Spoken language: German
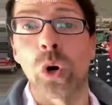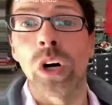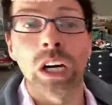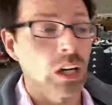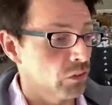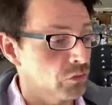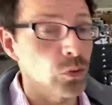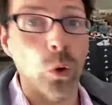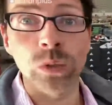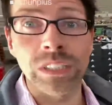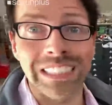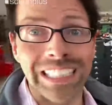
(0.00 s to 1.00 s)
So,
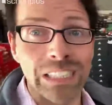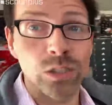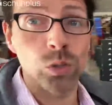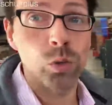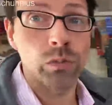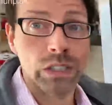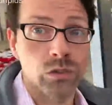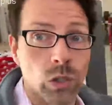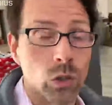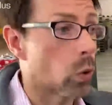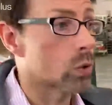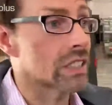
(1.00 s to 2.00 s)
für uns geht sowas
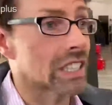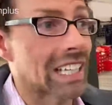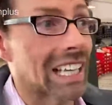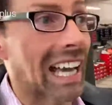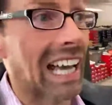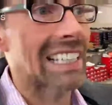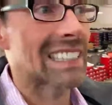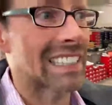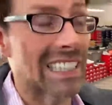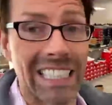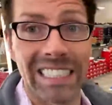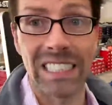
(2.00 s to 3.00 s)
von unsere
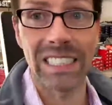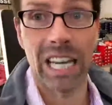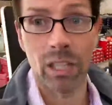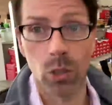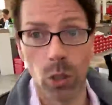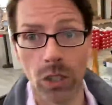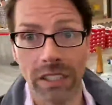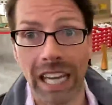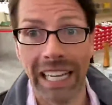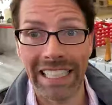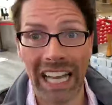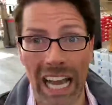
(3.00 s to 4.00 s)
Reise jetzt nach Köln.
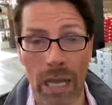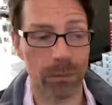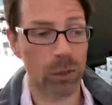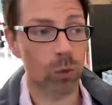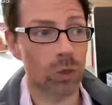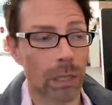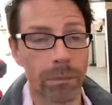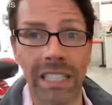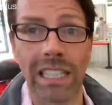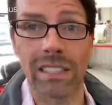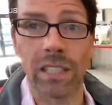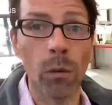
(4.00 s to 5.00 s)
Ein absoluter
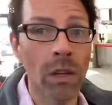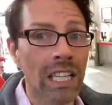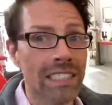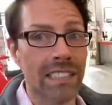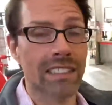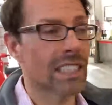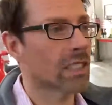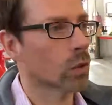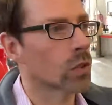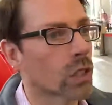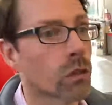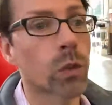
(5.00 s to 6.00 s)
Megatraum. Das hier ist
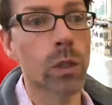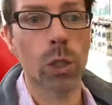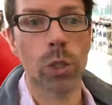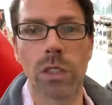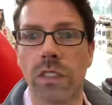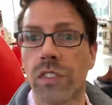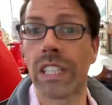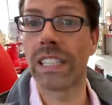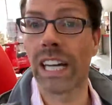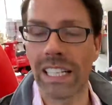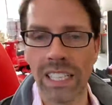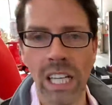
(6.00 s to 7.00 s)
unsere wunderschöne
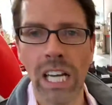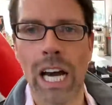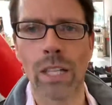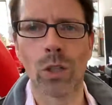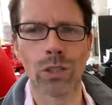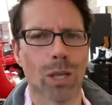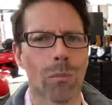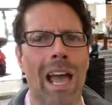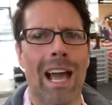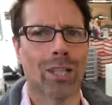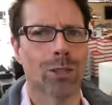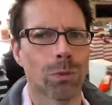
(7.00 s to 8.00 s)
Filiale an unserem
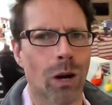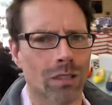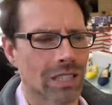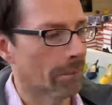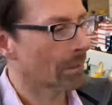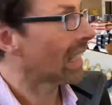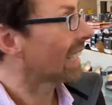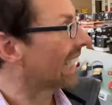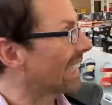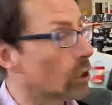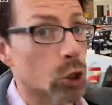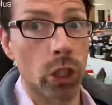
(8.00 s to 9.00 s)
Headquarter
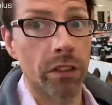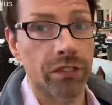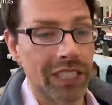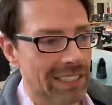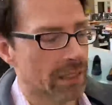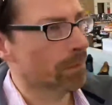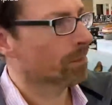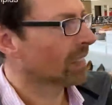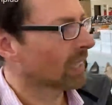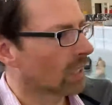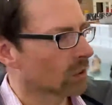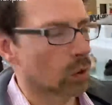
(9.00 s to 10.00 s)
in Dörferden.
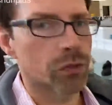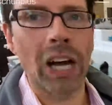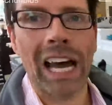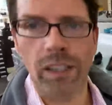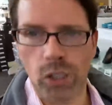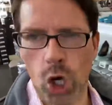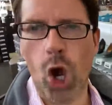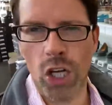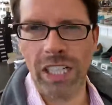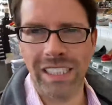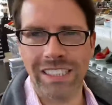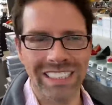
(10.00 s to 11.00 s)
So, für alle
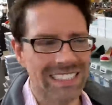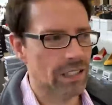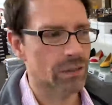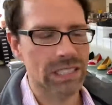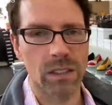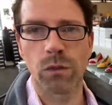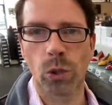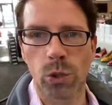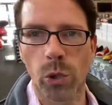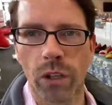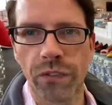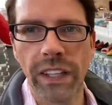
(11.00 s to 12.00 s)
Kölner, die nicht wissen, wo
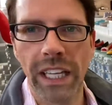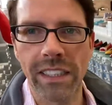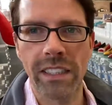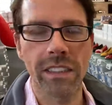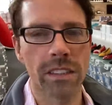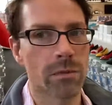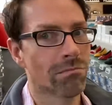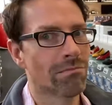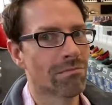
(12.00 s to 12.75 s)
Dörferden ist.